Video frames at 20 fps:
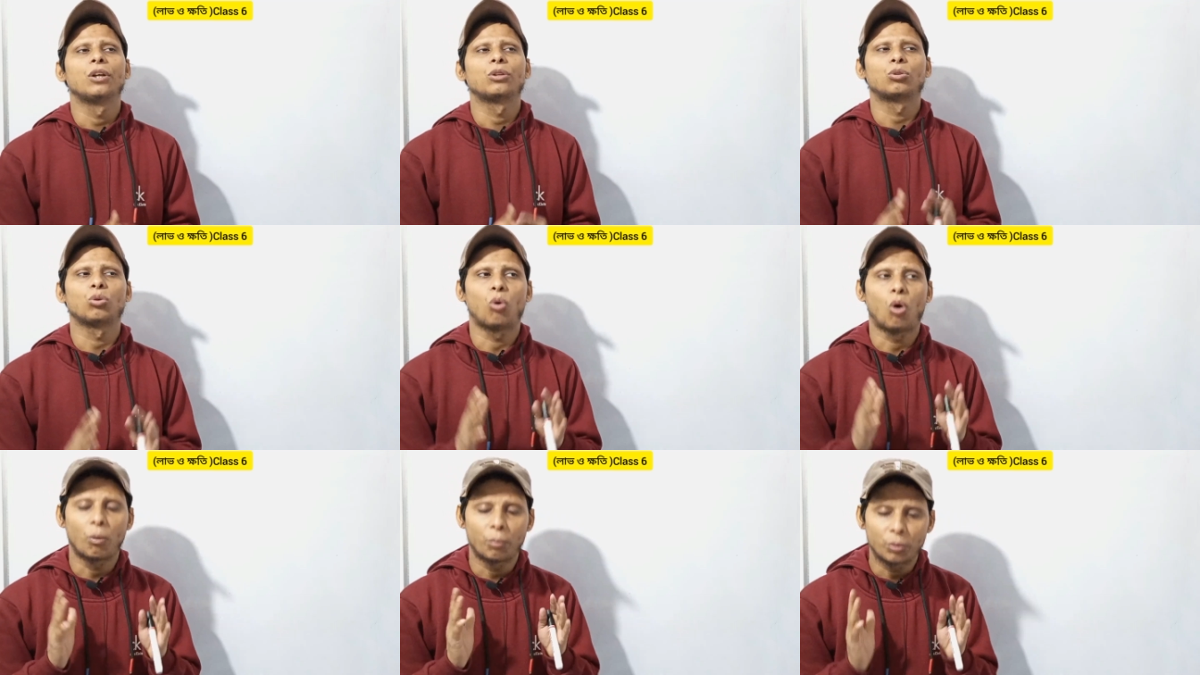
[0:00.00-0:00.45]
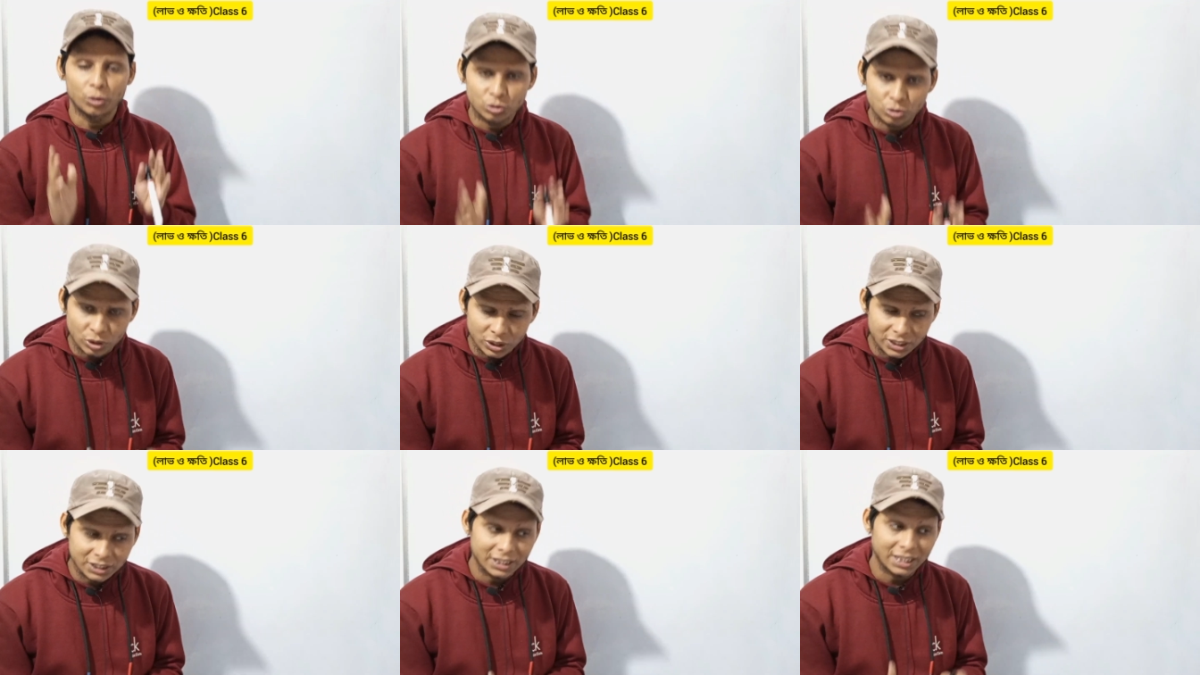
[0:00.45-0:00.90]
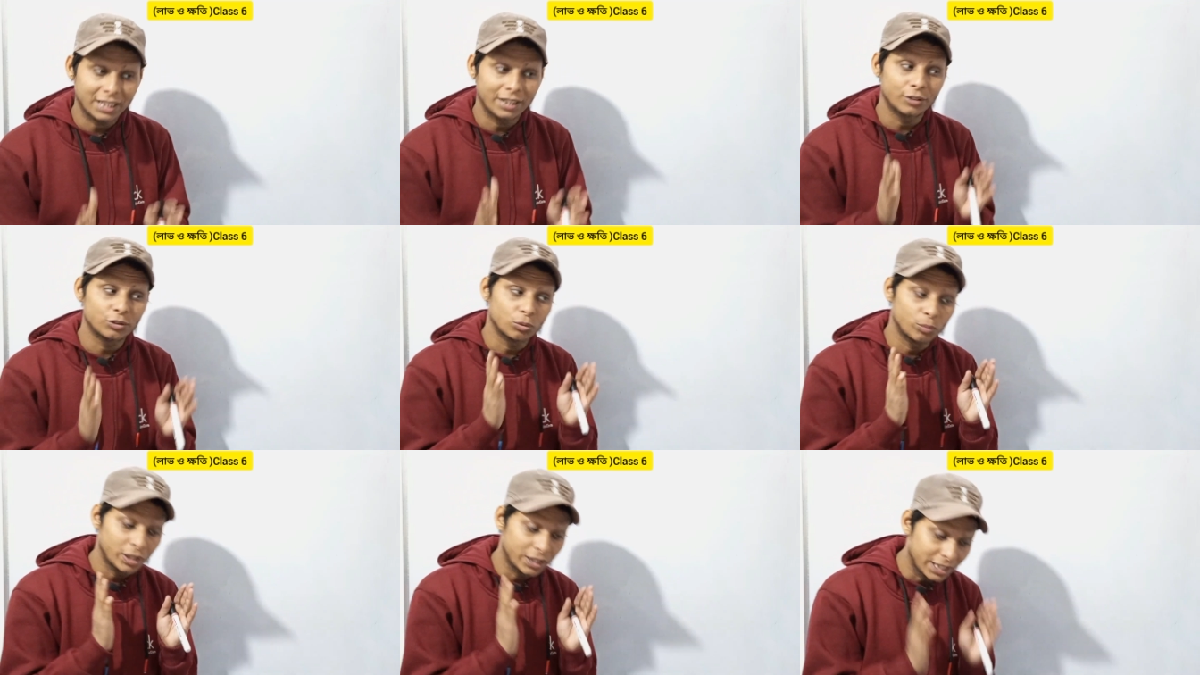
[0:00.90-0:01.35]
তো অবশ্যই সেখানে
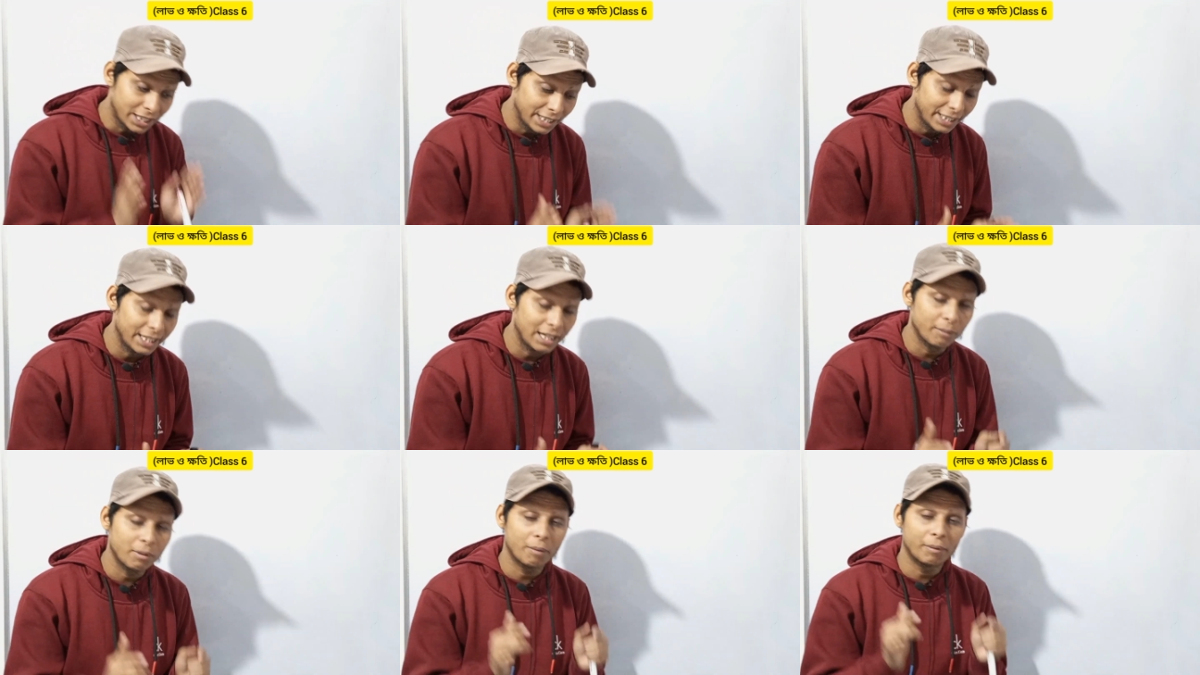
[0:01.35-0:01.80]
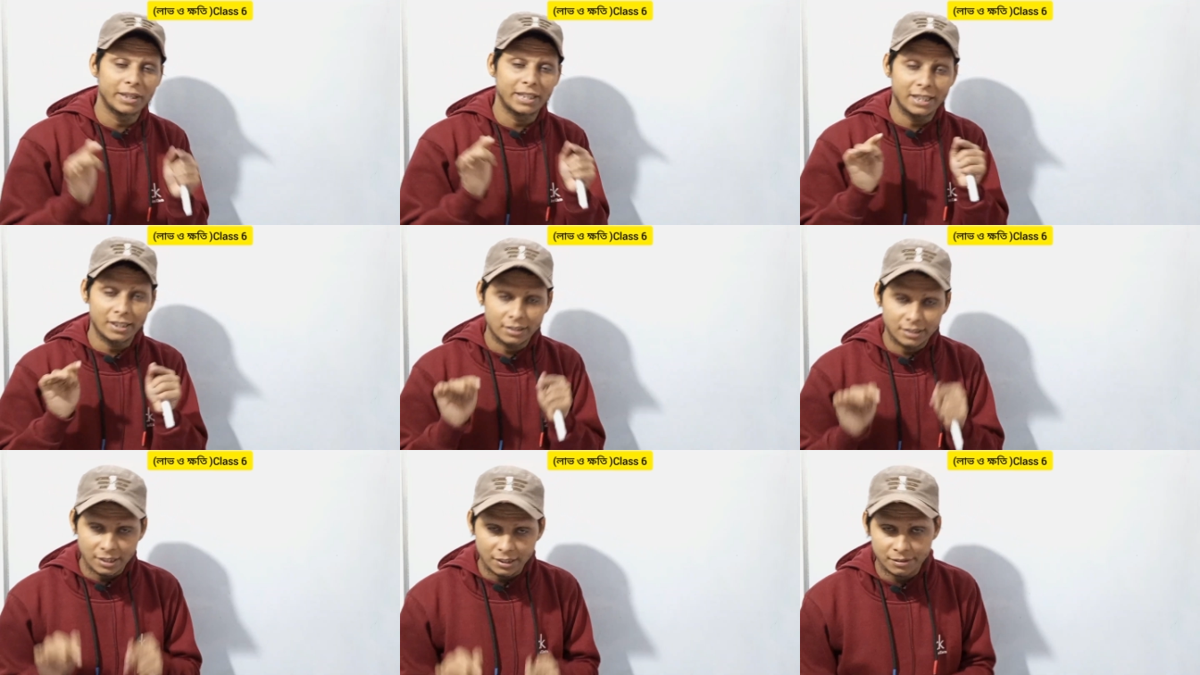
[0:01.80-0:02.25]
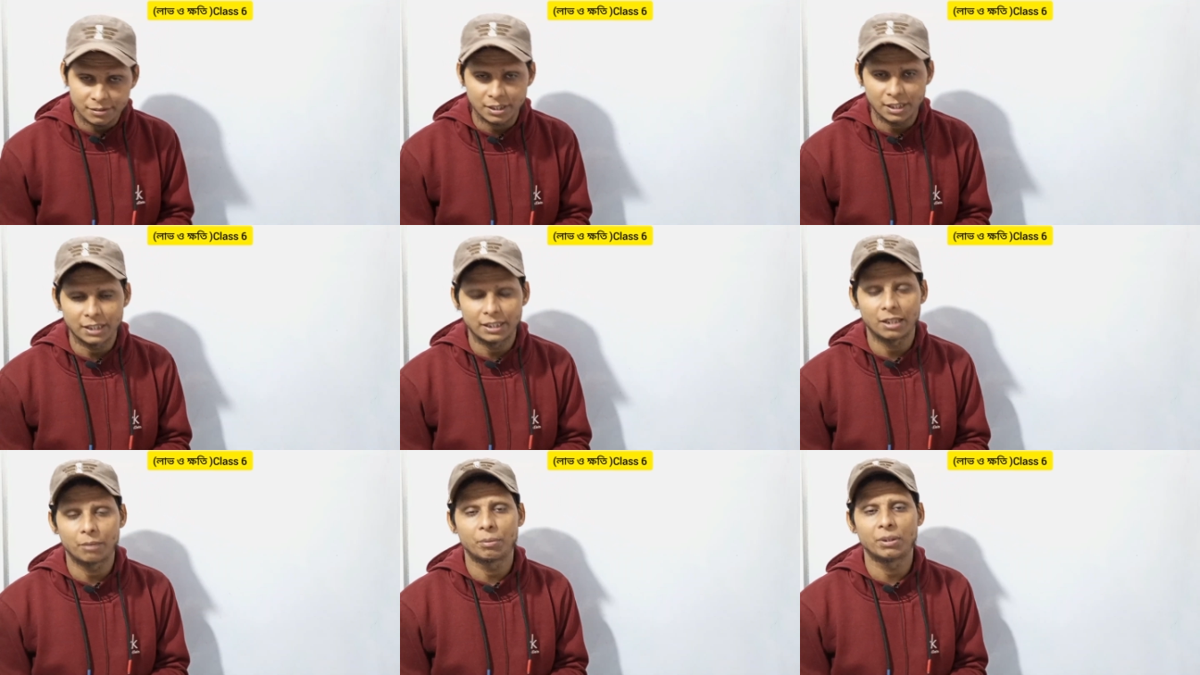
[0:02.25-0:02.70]
তোমরা টেলিগ্রামে আমার
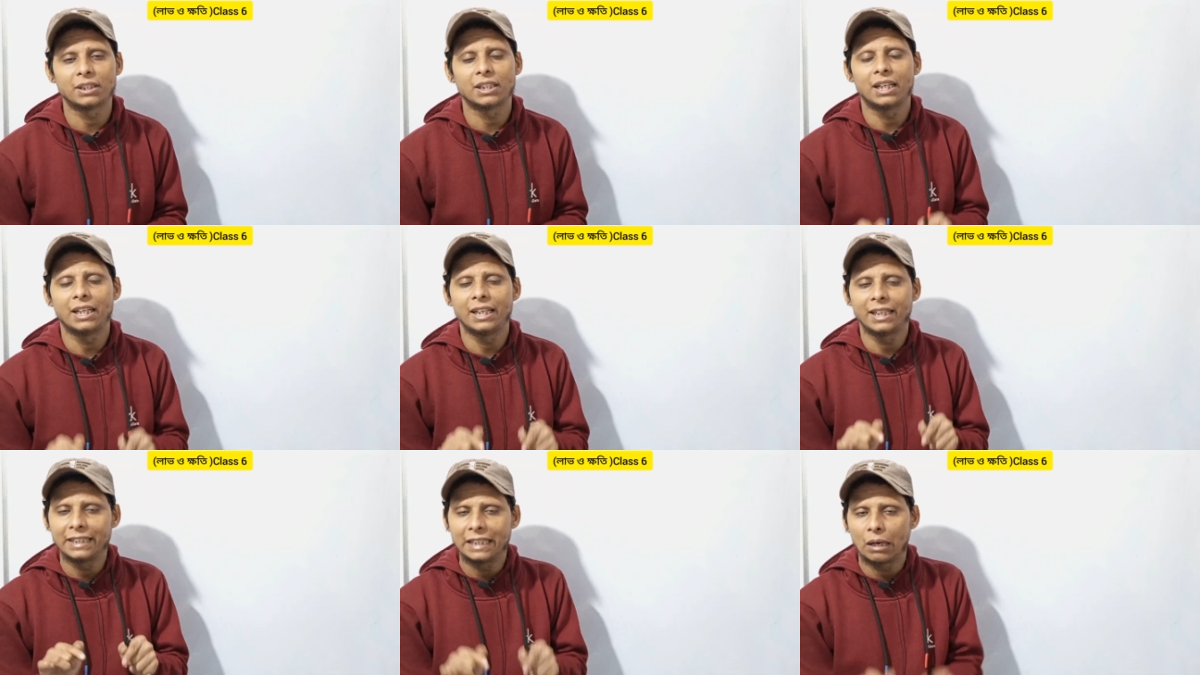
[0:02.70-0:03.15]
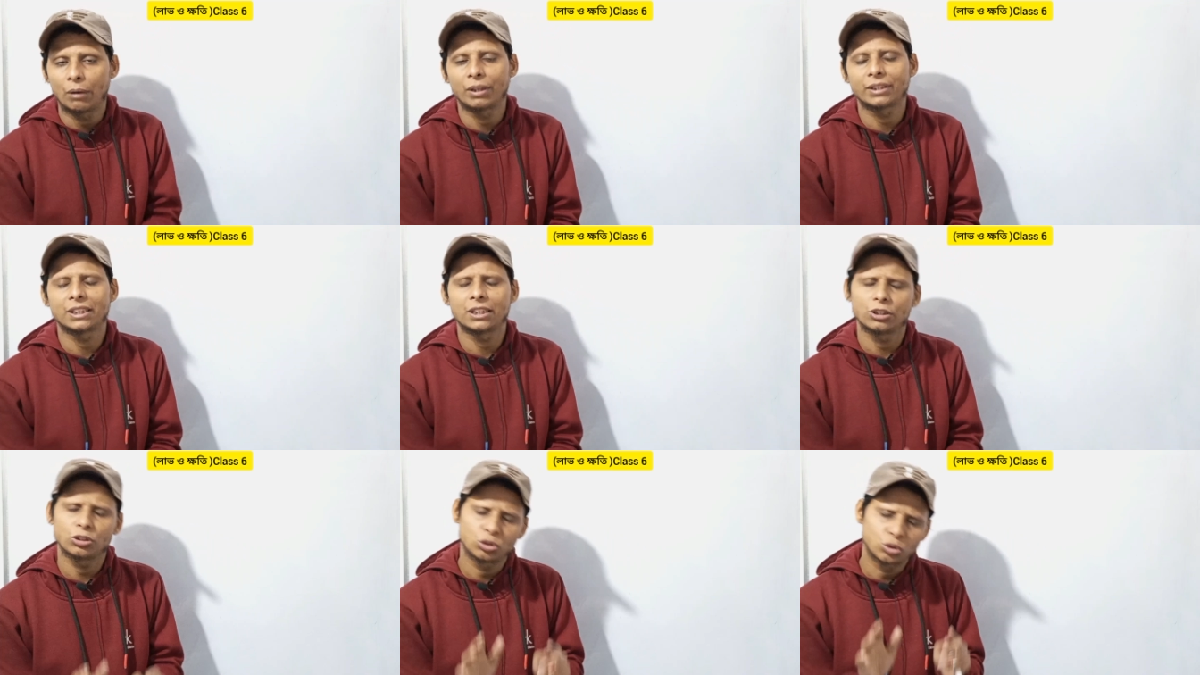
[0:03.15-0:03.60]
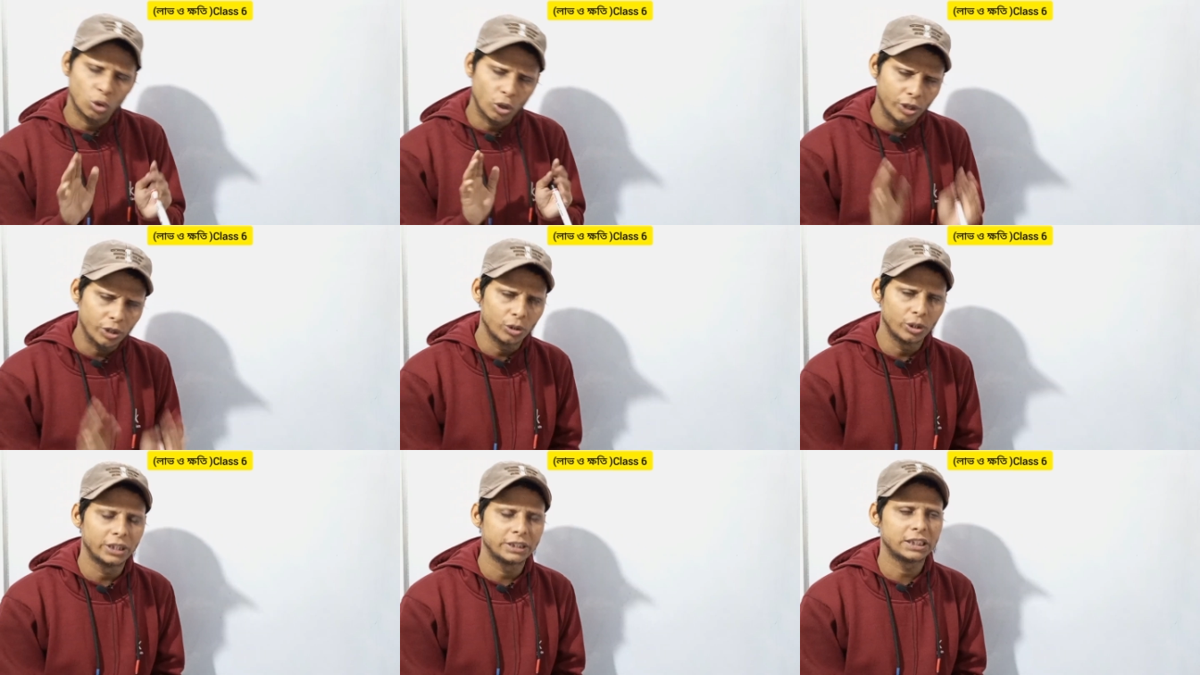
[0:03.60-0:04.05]
ডিসক্রিপশানে দেখবে যে লিঙ্ক দেওয়া আছে
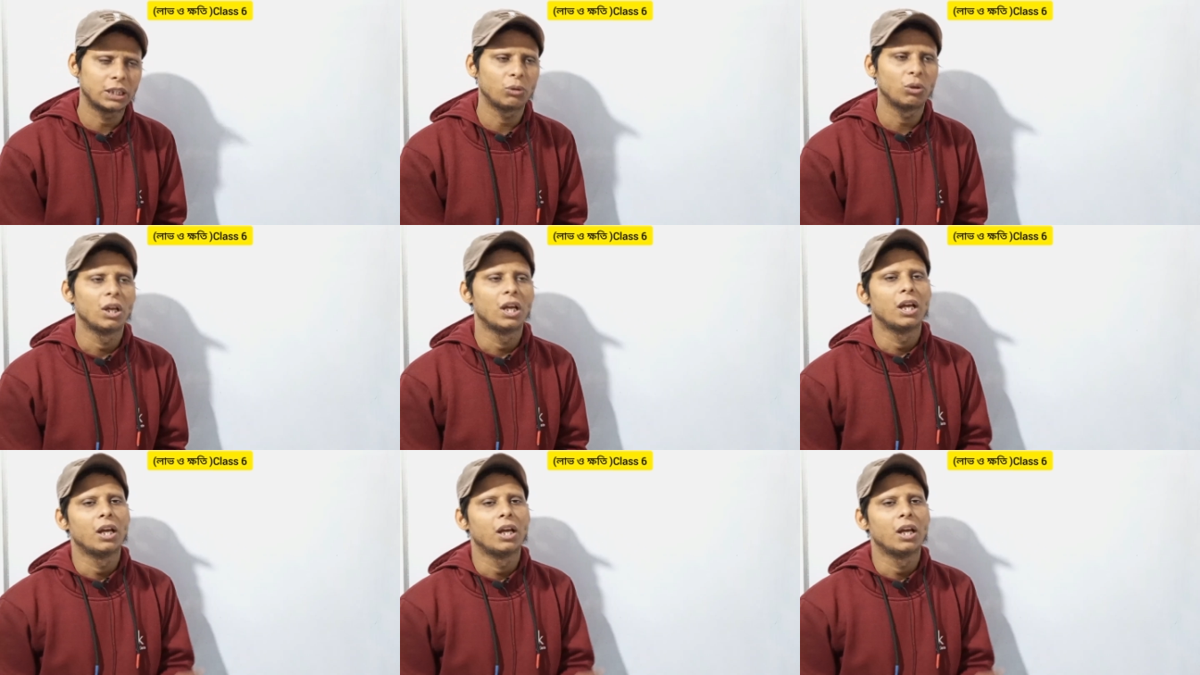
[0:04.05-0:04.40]
জয়েন হয়ে যাও